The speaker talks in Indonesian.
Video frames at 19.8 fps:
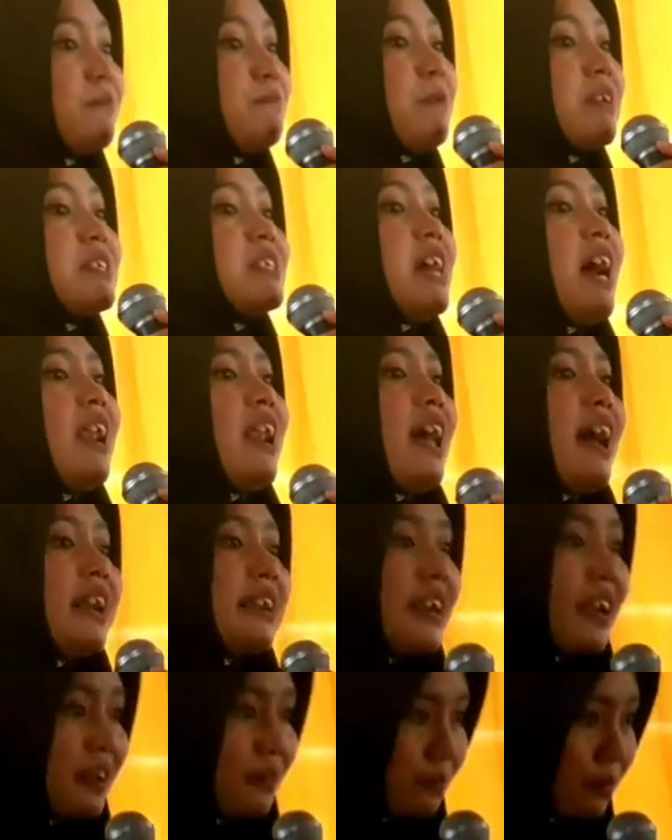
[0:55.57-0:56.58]
di
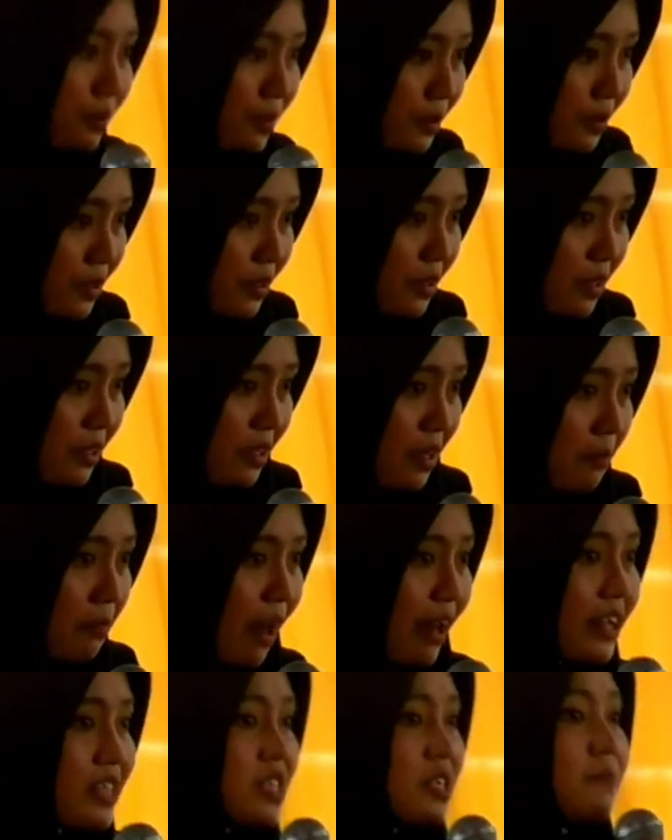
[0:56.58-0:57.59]
perjalanan bu
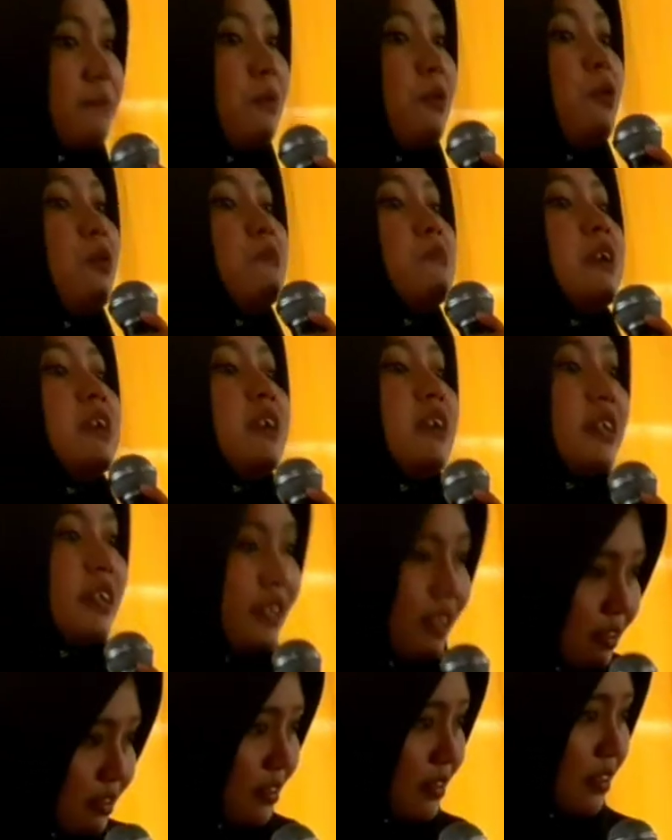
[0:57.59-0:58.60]
paling 10
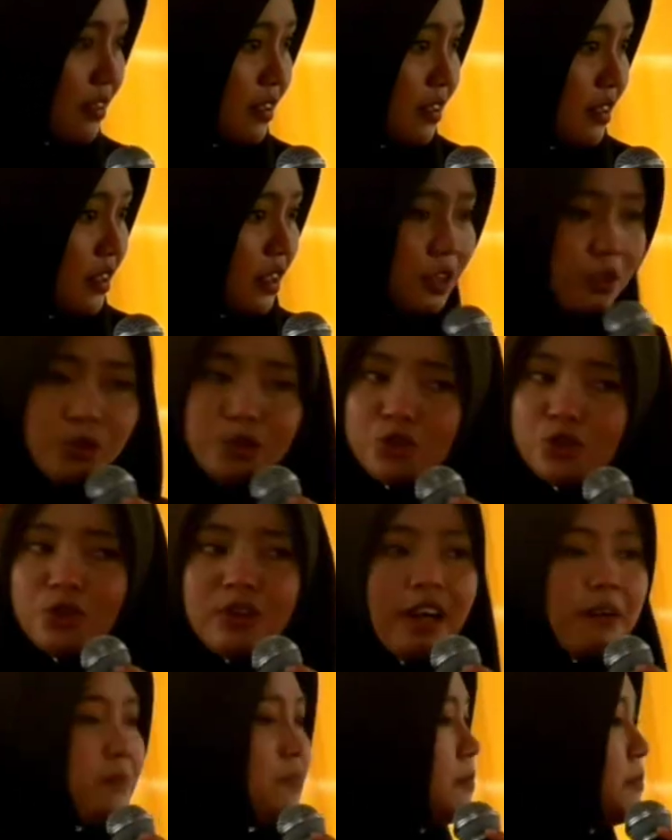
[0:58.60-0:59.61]
menit itu
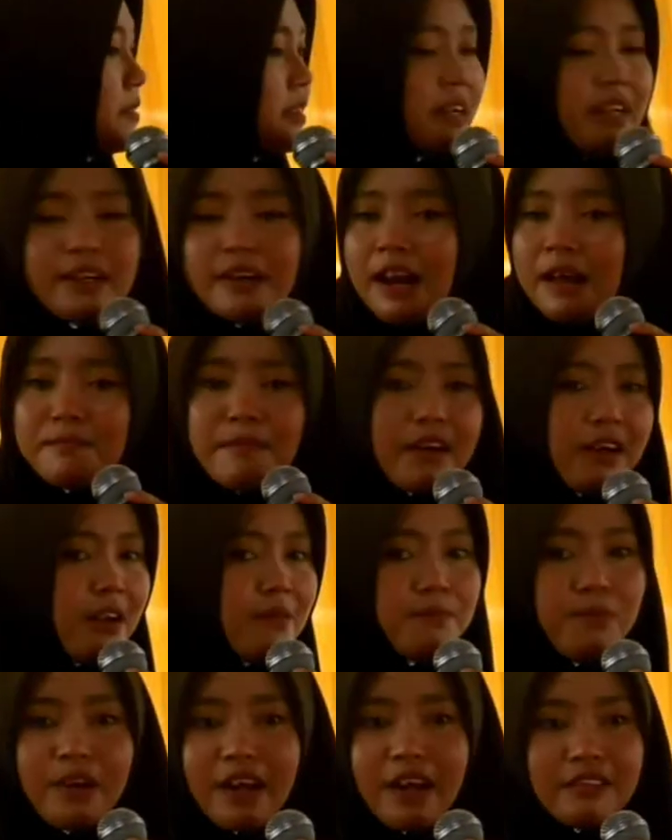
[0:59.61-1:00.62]
juga
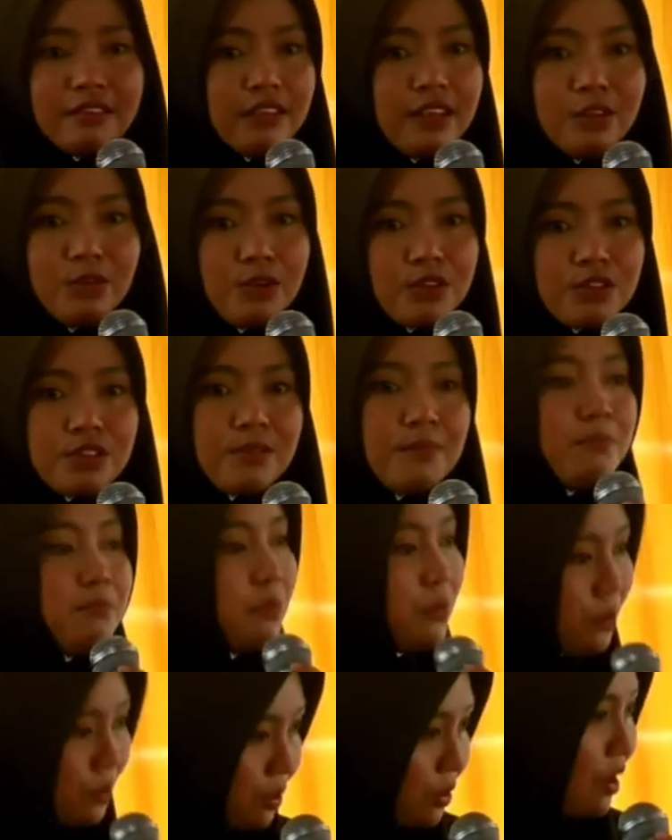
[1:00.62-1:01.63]
dinamakan bukan tidur
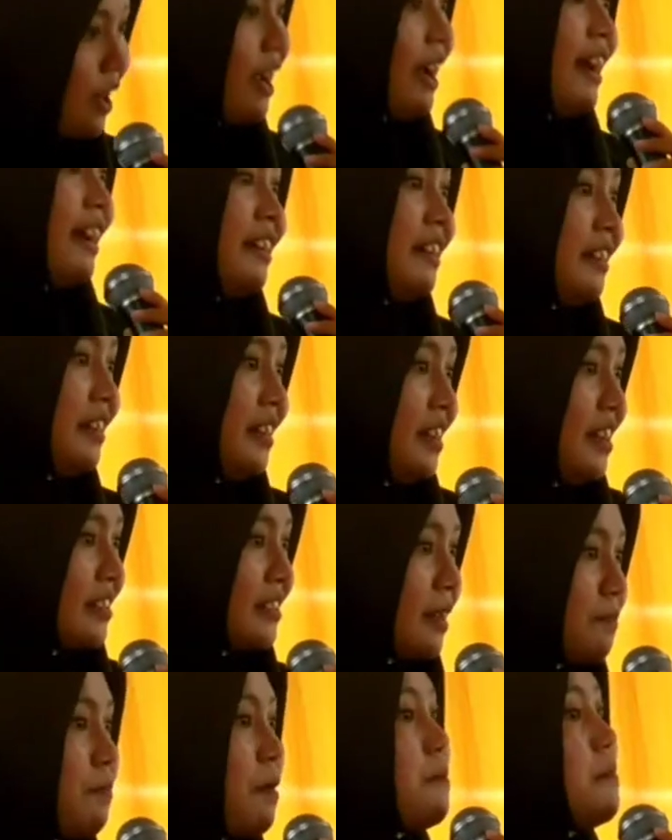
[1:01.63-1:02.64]
sempurna
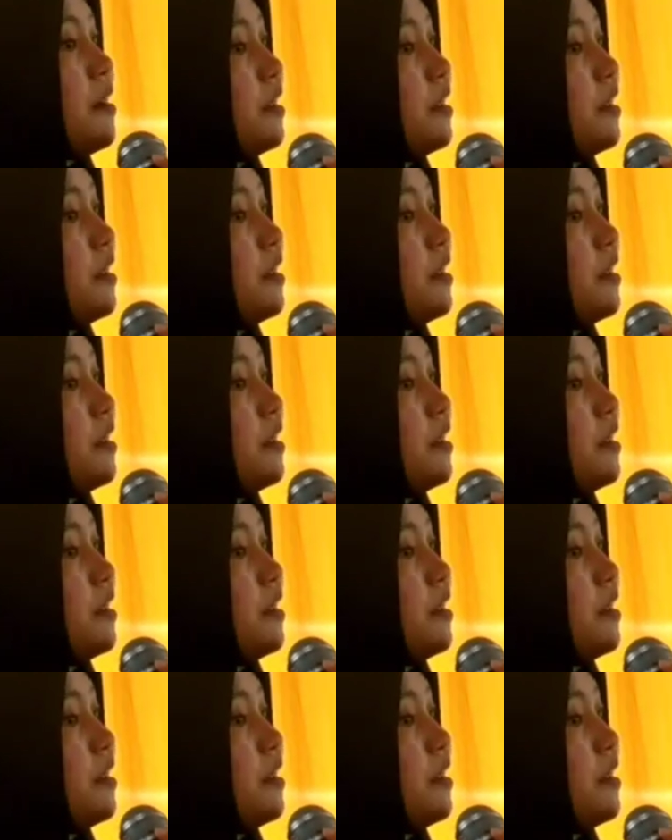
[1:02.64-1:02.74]
tapi